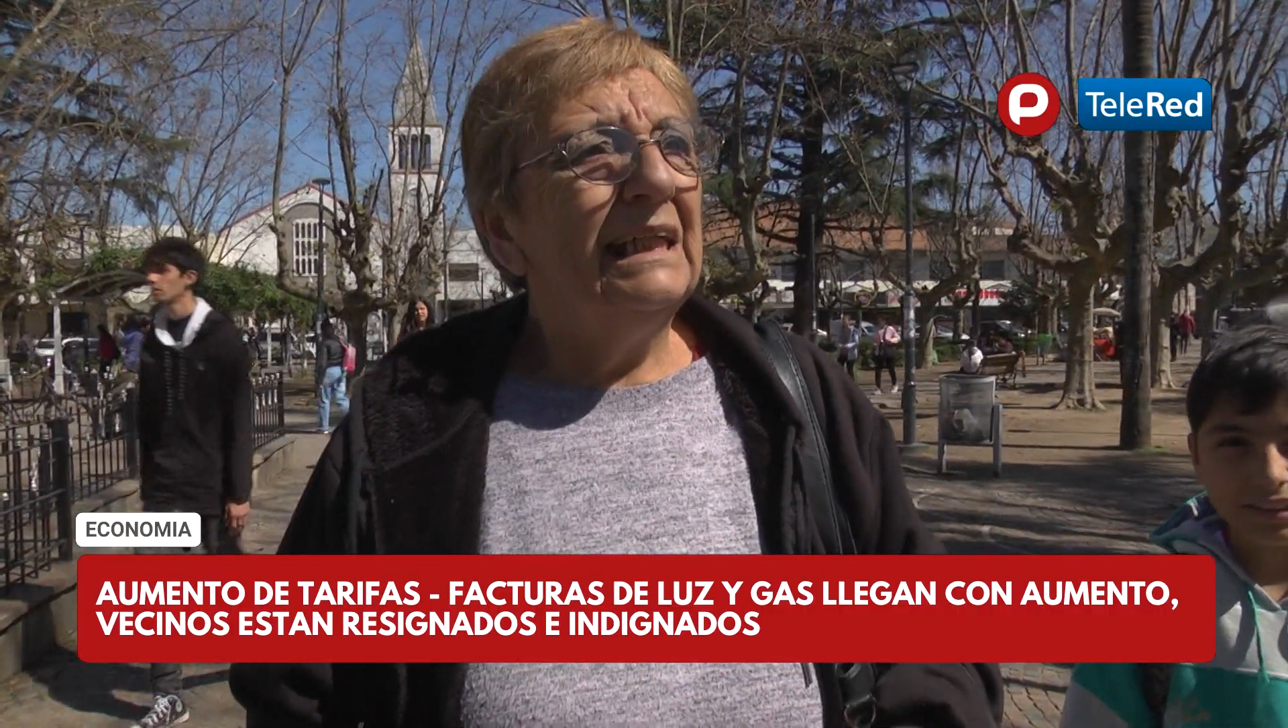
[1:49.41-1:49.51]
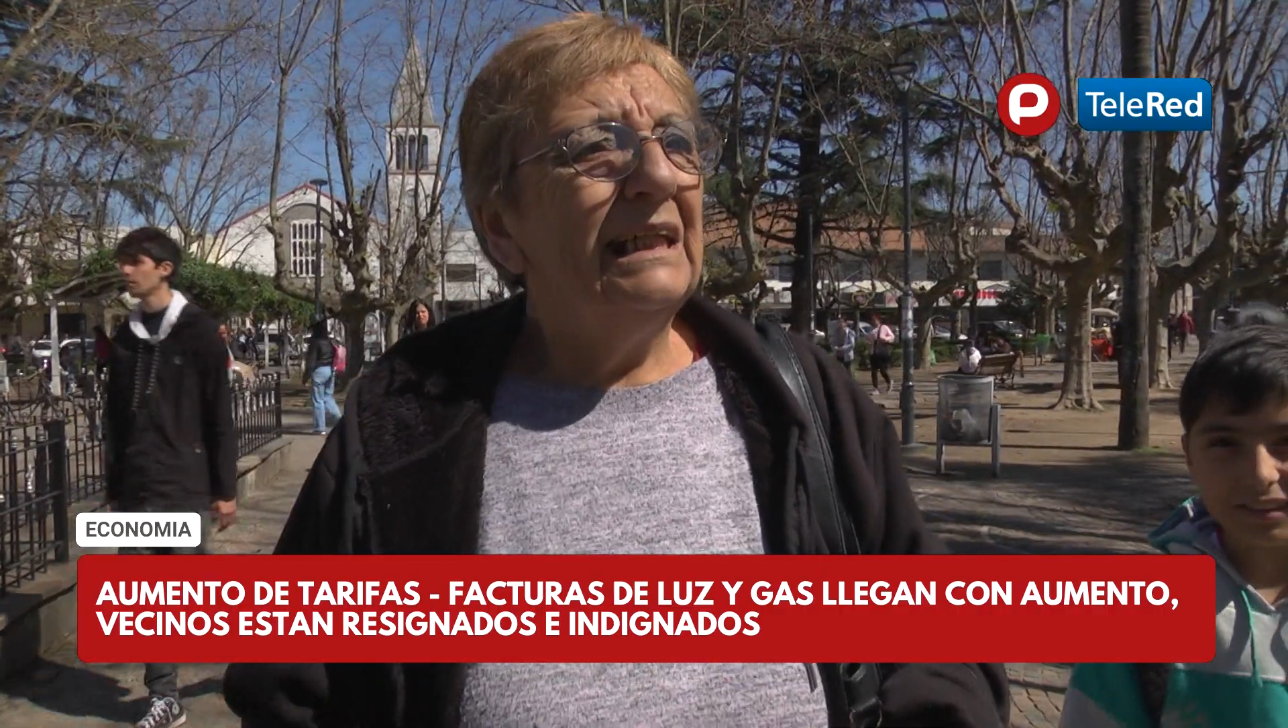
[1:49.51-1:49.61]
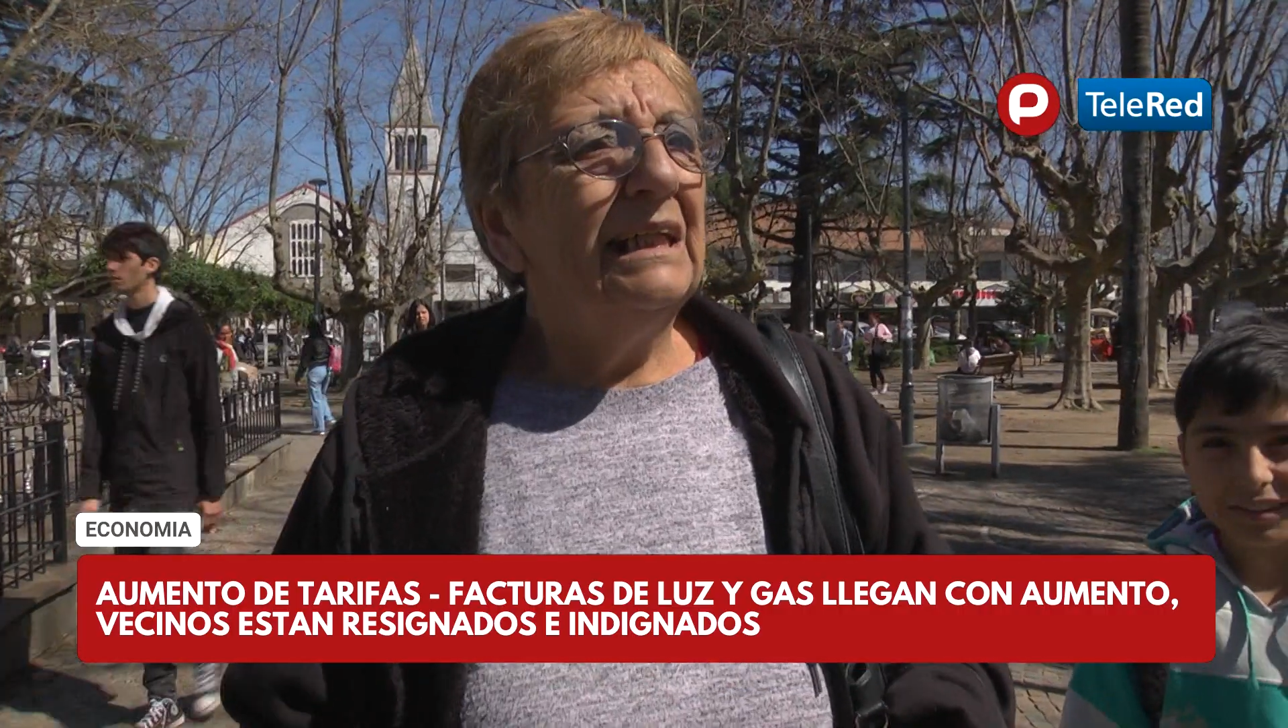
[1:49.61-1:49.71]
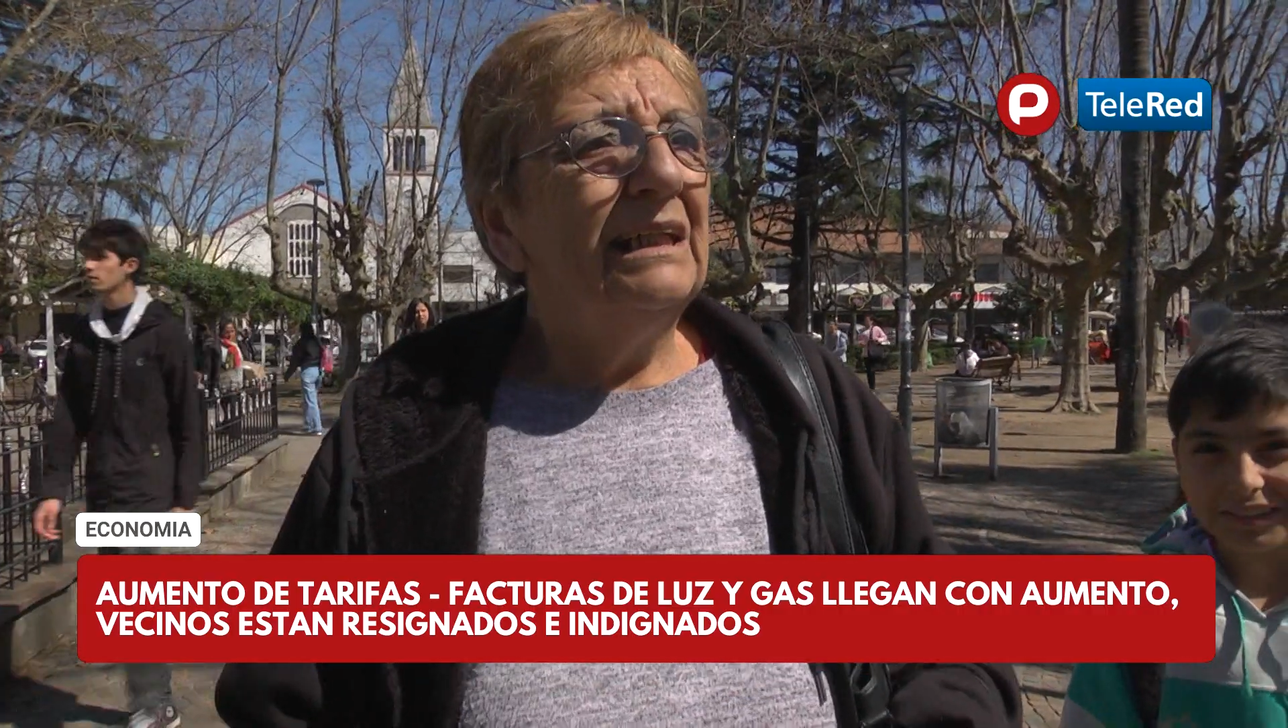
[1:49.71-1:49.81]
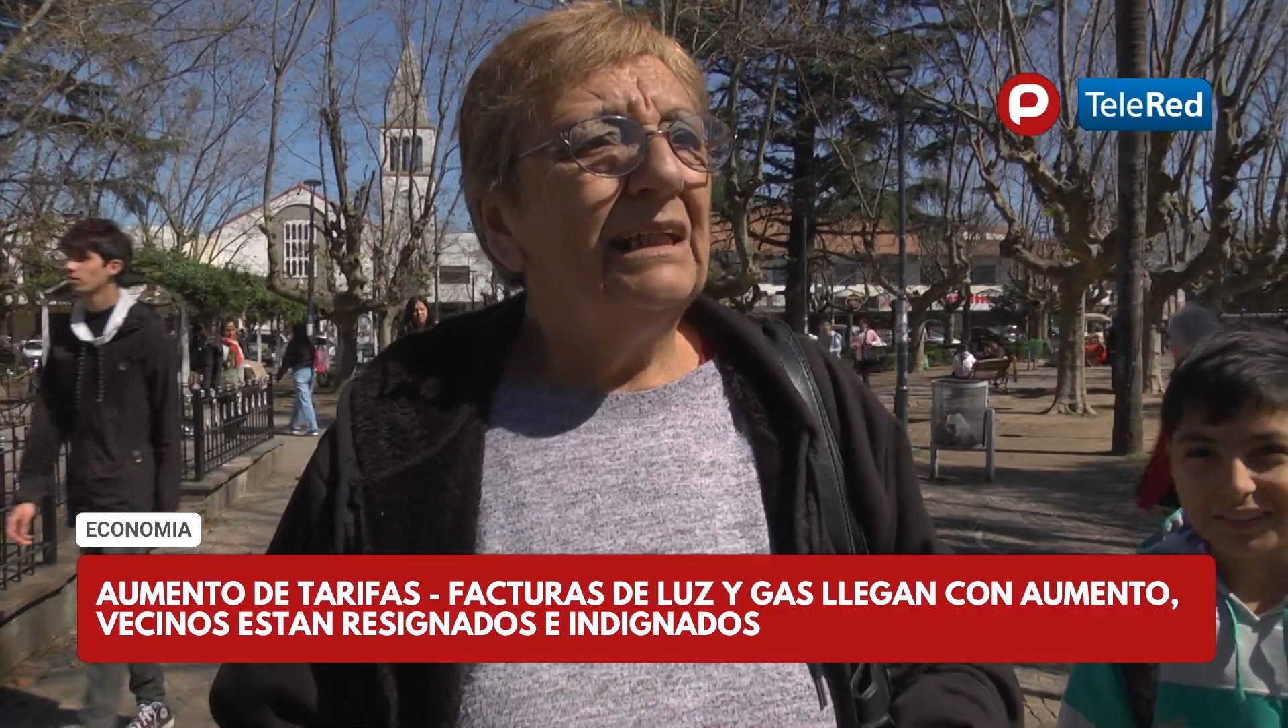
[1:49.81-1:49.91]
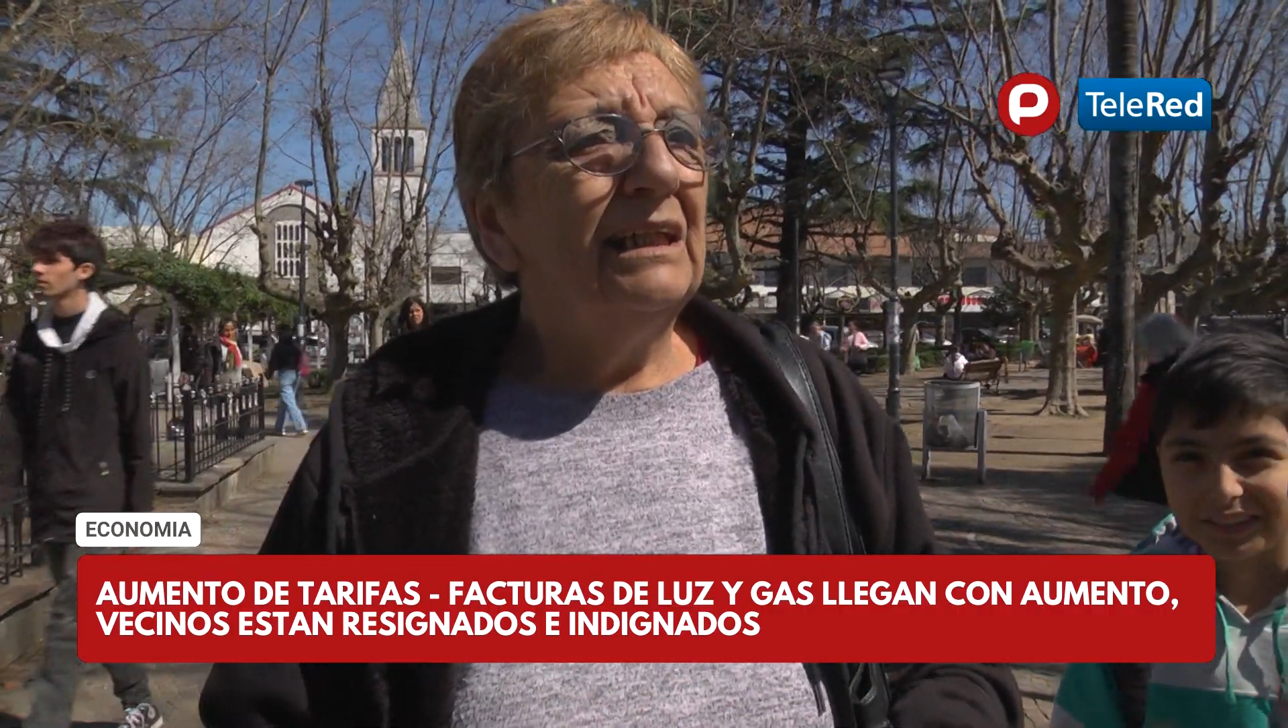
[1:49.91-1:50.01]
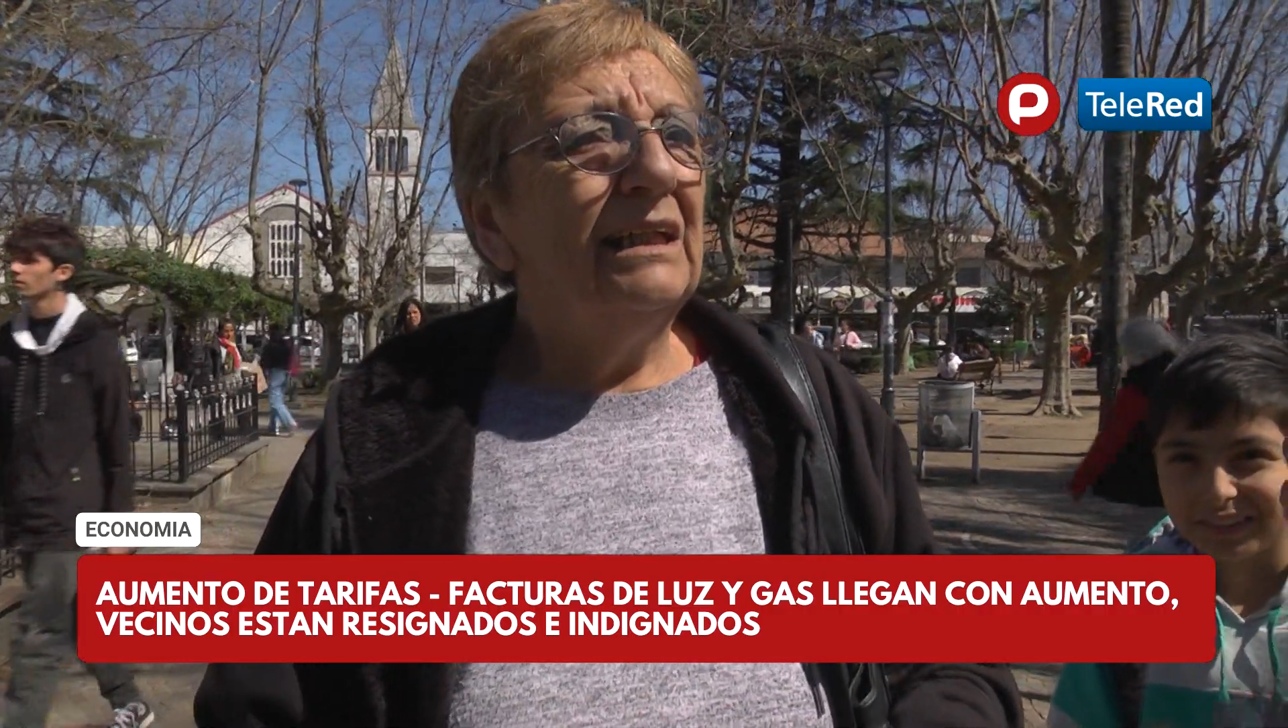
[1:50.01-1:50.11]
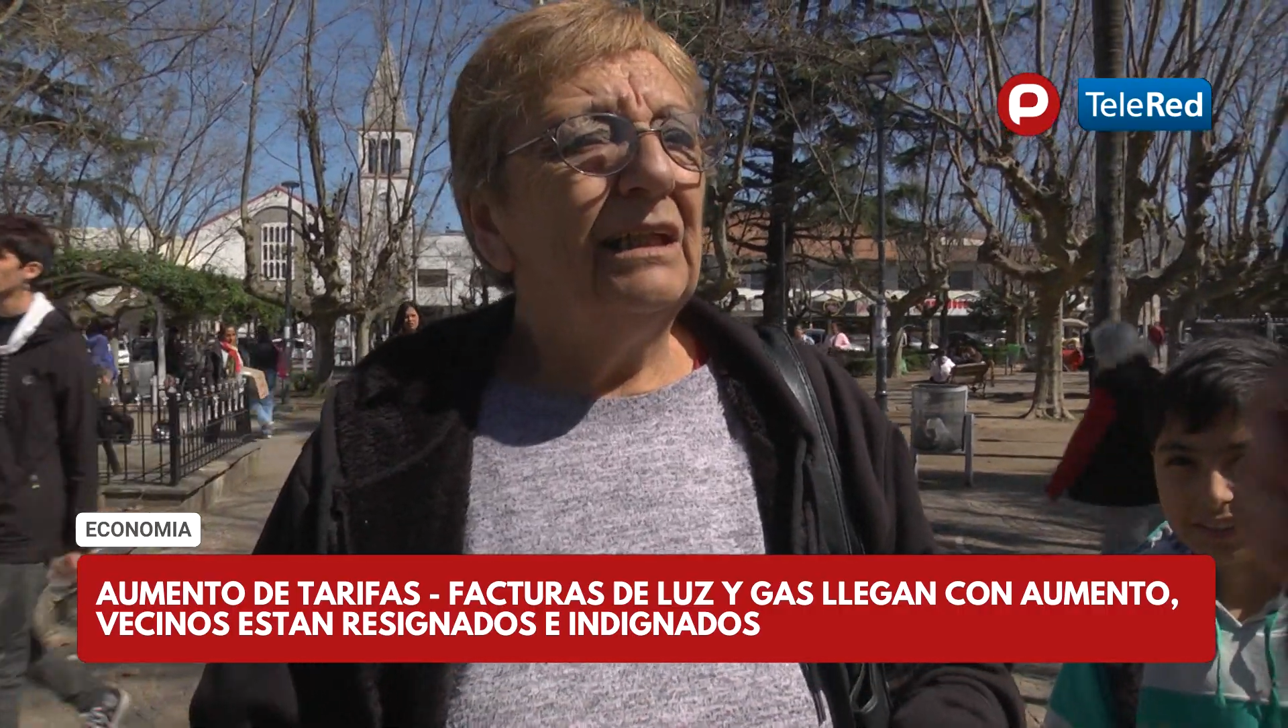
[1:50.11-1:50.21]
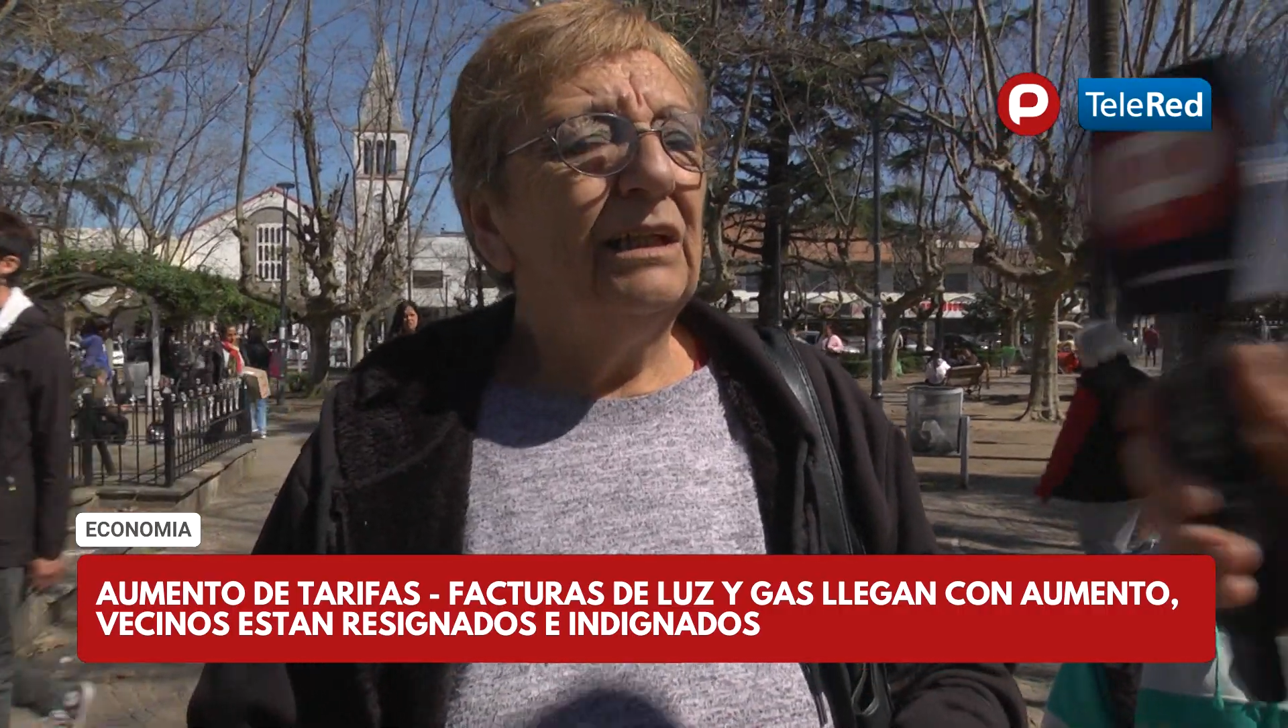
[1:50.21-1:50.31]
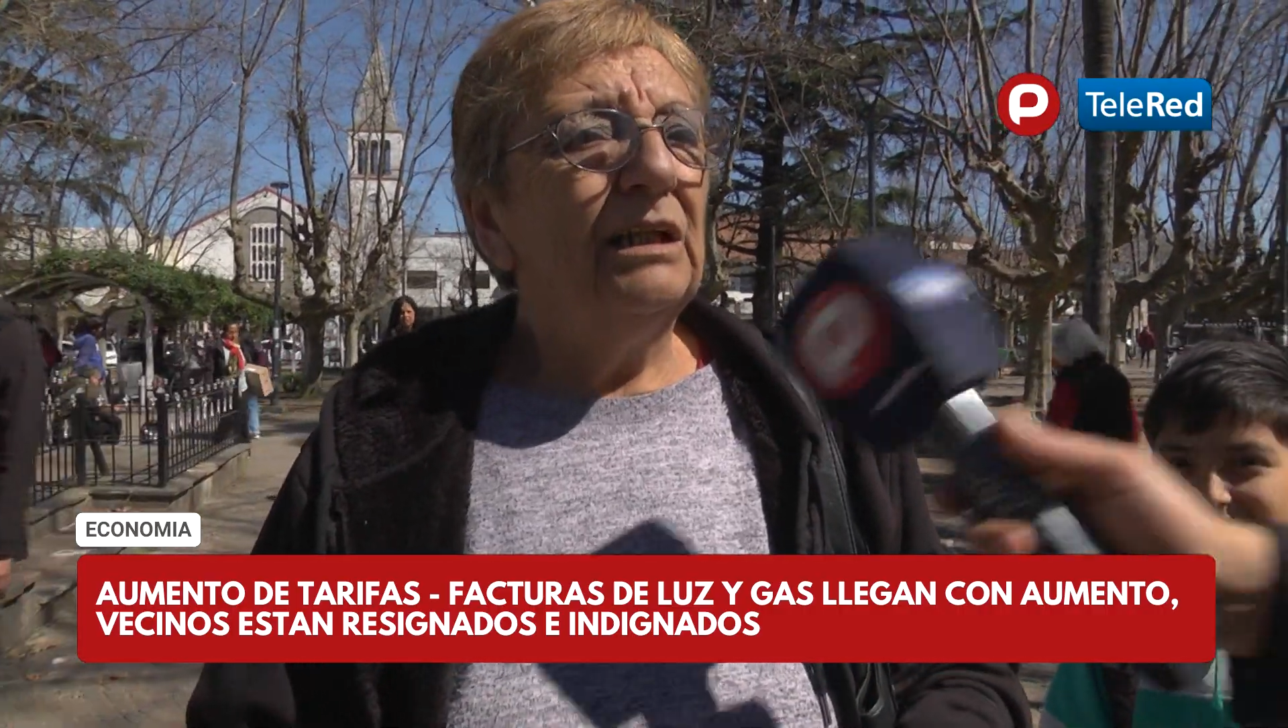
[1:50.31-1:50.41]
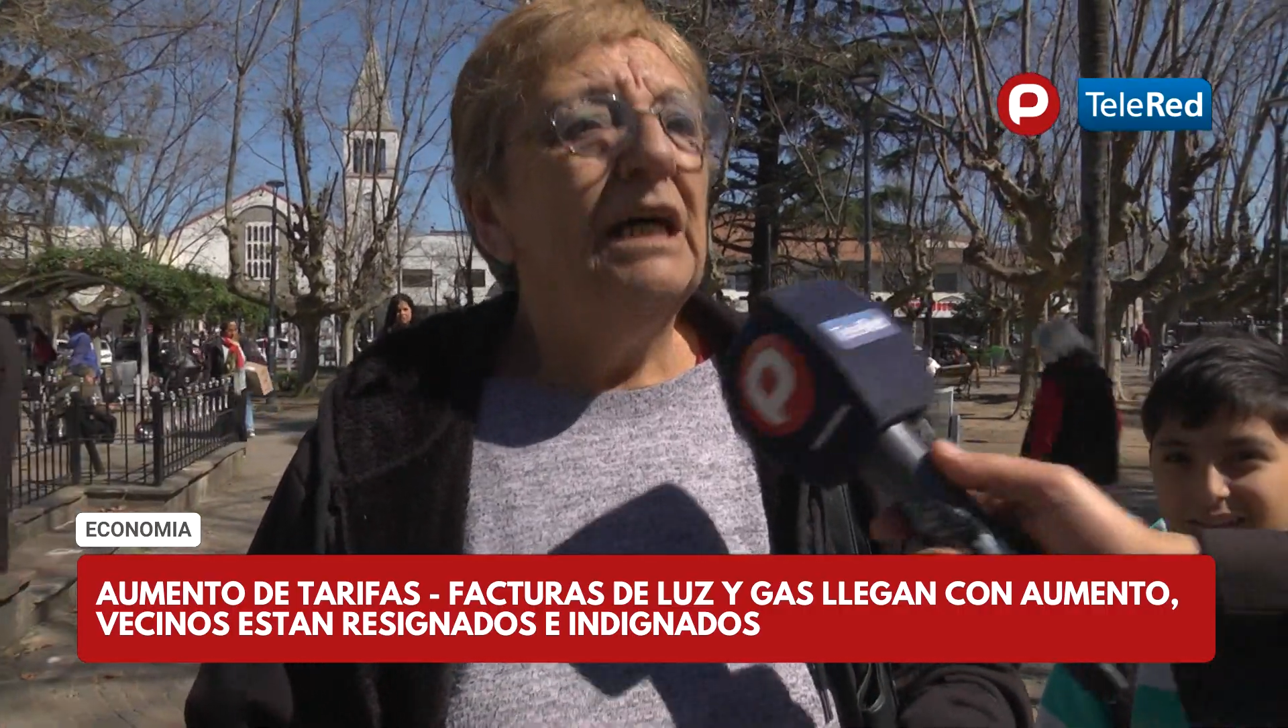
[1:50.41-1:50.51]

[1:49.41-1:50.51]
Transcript: prepaga la luz?